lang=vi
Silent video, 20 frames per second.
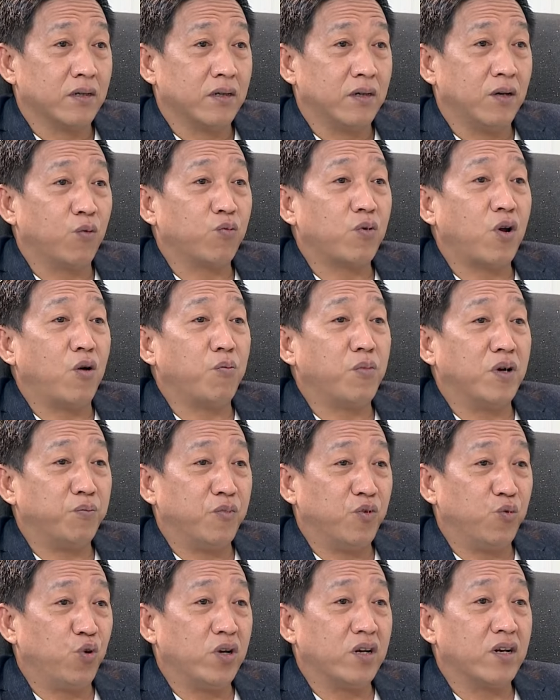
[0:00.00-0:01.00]
lúc đó
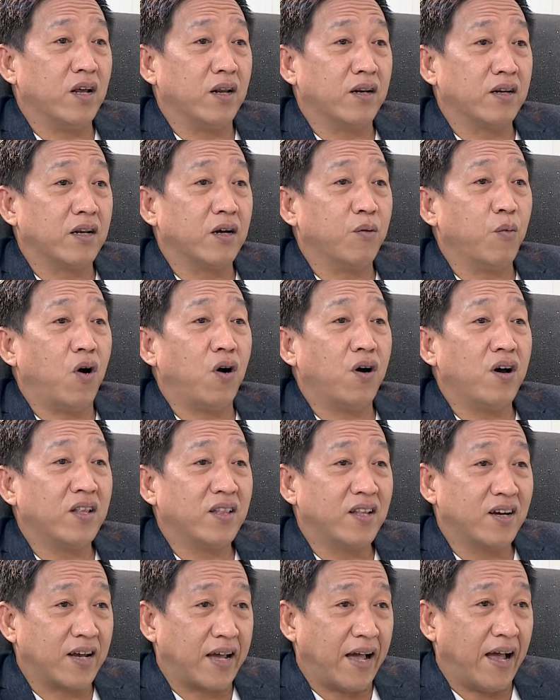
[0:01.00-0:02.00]
mình quyết định từ bỏ
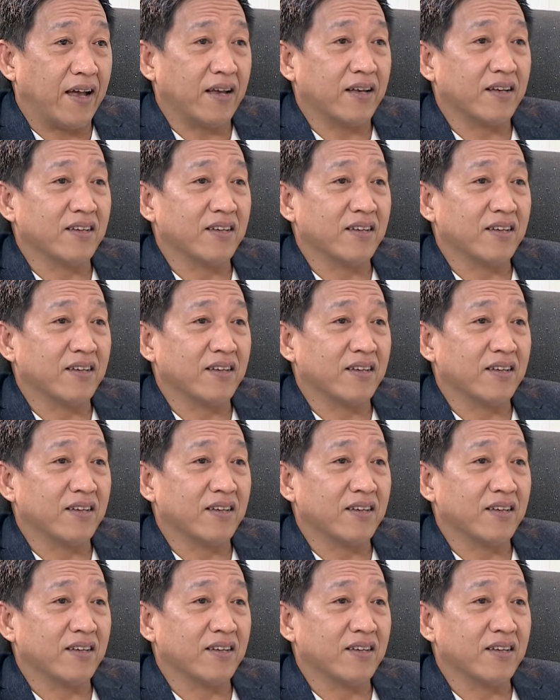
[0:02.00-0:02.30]
hết tất cả